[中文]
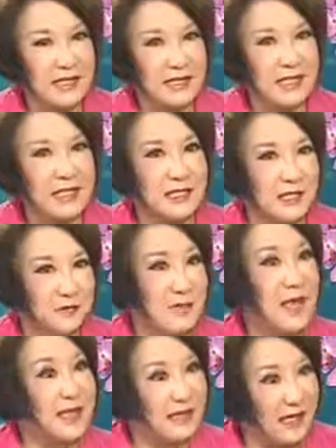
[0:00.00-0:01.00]
大家的
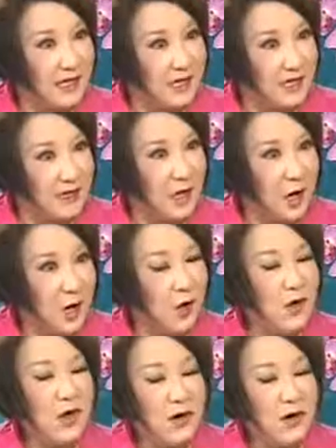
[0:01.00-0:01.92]
demand 也很高，